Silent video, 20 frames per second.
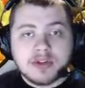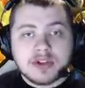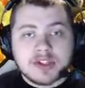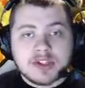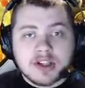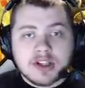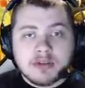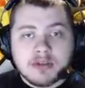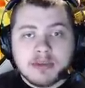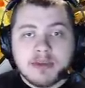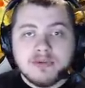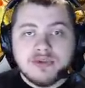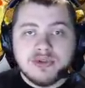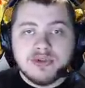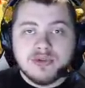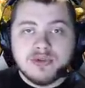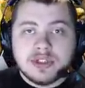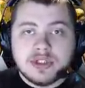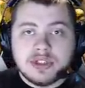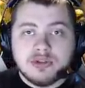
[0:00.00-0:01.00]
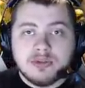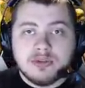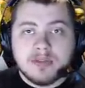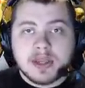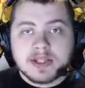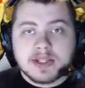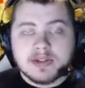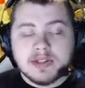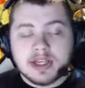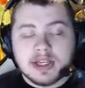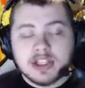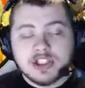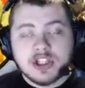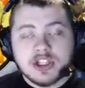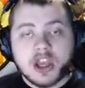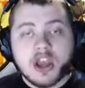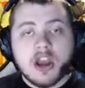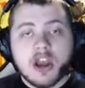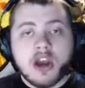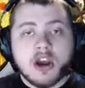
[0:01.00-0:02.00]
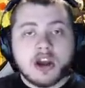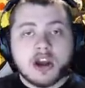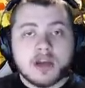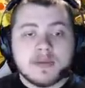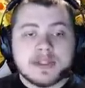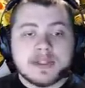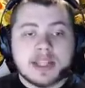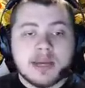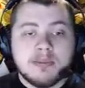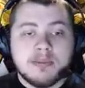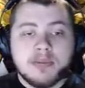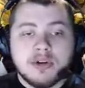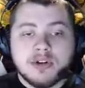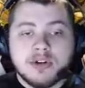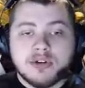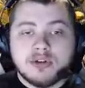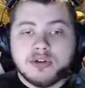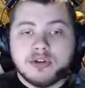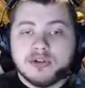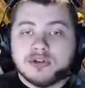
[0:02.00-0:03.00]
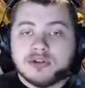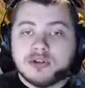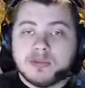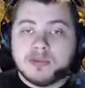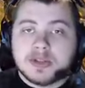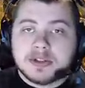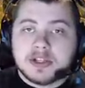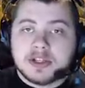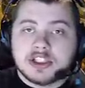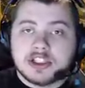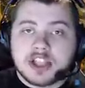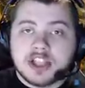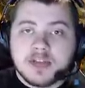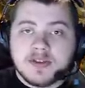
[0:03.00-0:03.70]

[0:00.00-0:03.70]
sans même vous soucier du personnage. Comme ça, pendant que ce personnage